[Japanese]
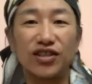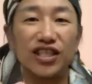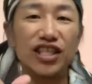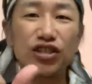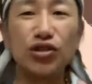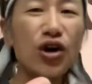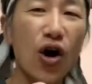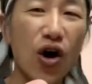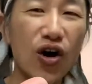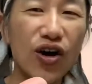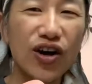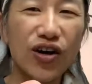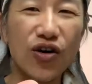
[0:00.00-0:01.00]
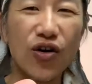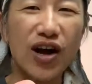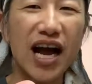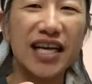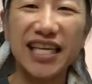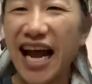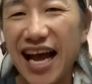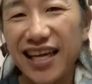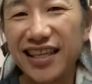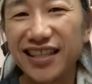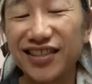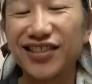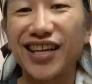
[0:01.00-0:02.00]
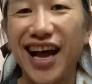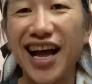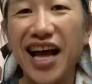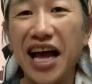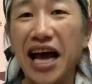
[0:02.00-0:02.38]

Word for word: 行くよお母ちゃんって言ったら、